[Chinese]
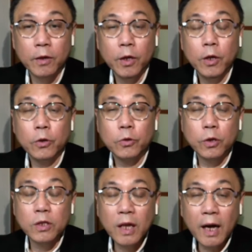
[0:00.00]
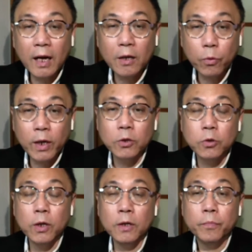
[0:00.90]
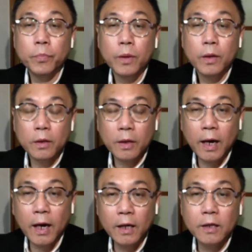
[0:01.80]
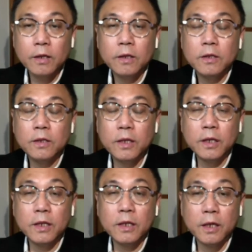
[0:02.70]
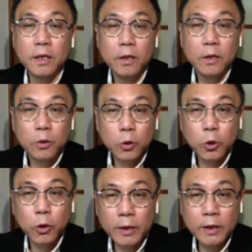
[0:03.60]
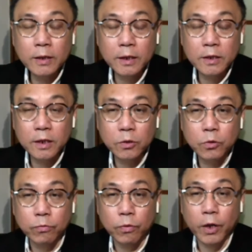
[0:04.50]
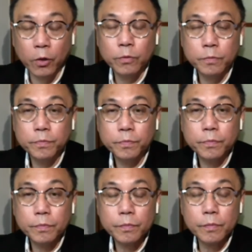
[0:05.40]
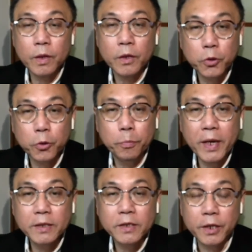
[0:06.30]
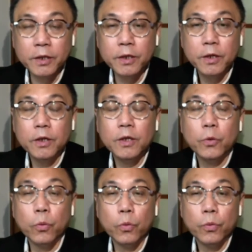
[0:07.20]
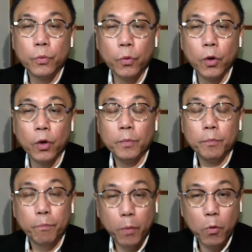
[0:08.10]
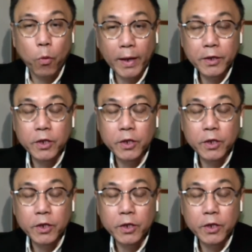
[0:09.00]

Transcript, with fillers: 所以大外宣，它这个确定的这个主流，就变成我不管你